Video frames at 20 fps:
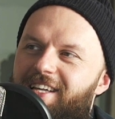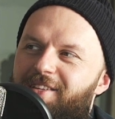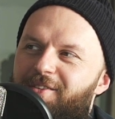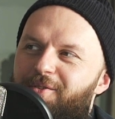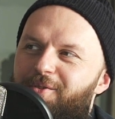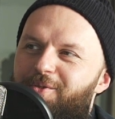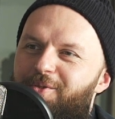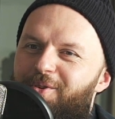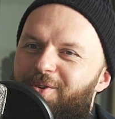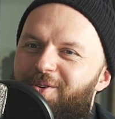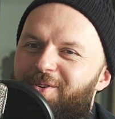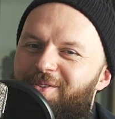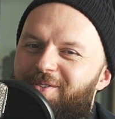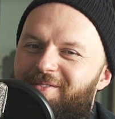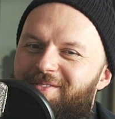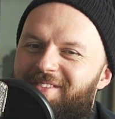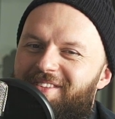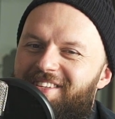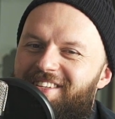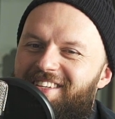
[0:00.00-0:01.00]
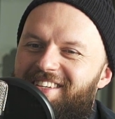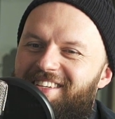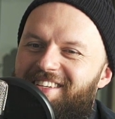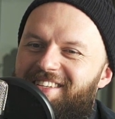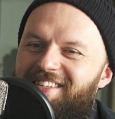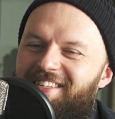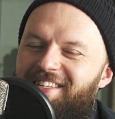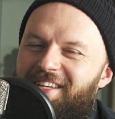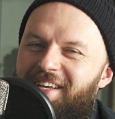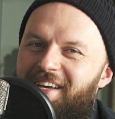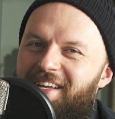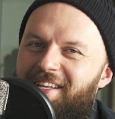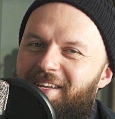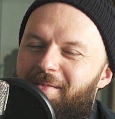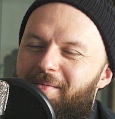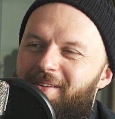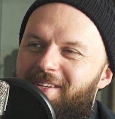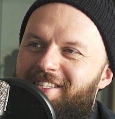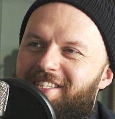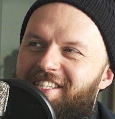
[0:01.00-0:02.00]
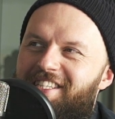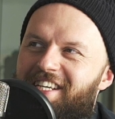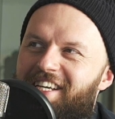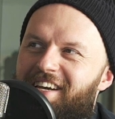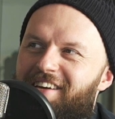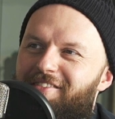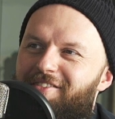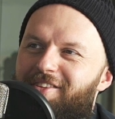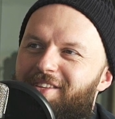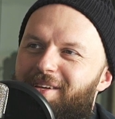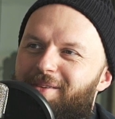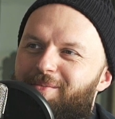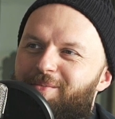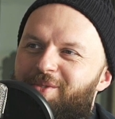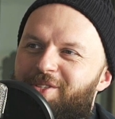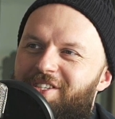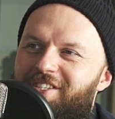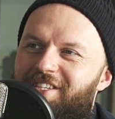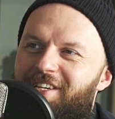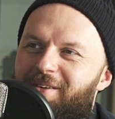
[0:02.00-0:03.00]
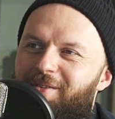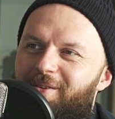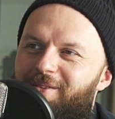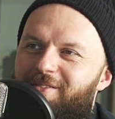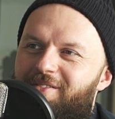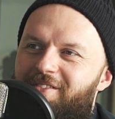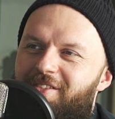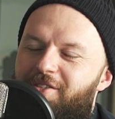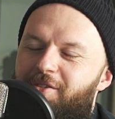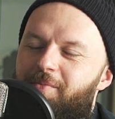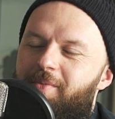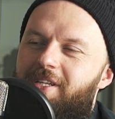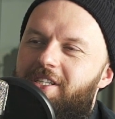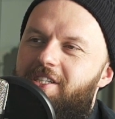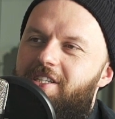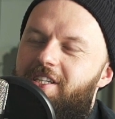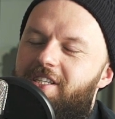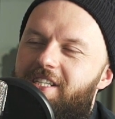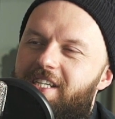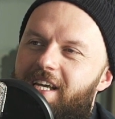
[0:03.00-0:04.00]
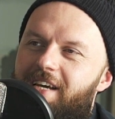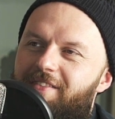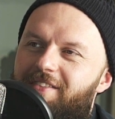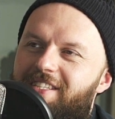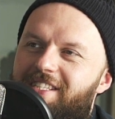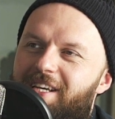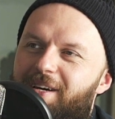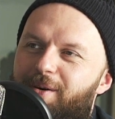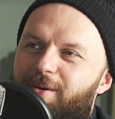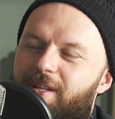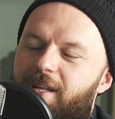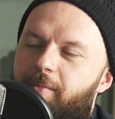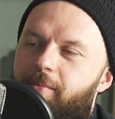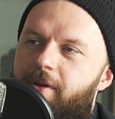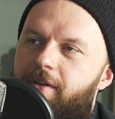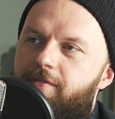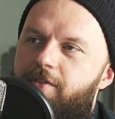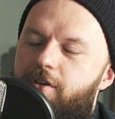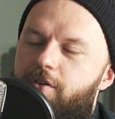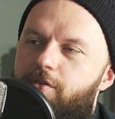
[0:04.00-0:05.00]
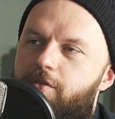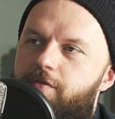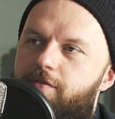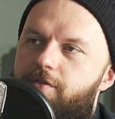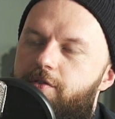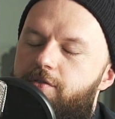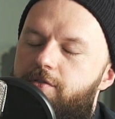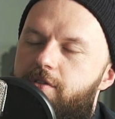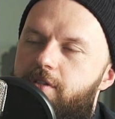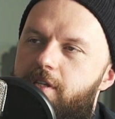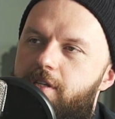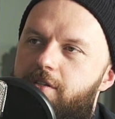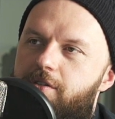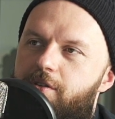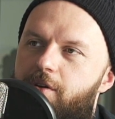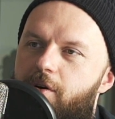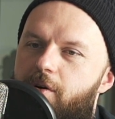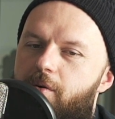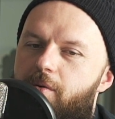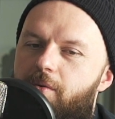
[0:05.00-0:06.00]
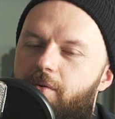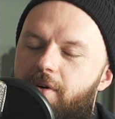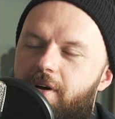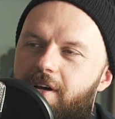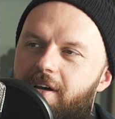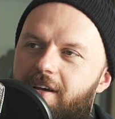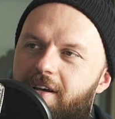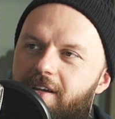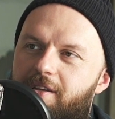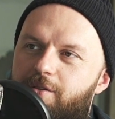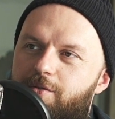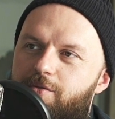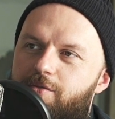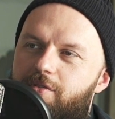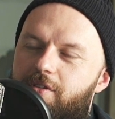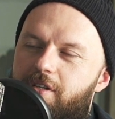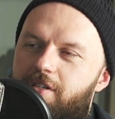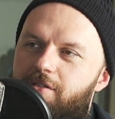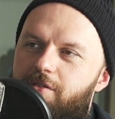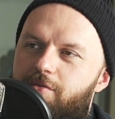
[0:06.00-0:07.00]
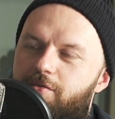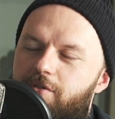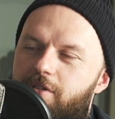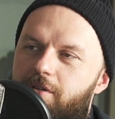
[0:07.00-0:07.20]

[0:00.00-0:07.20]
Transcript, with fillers: no to nie, nie będzie ciekawie tam się działo. Znaczy będzie się ciekawie działo dla prawników. Już zresztą, już zresztą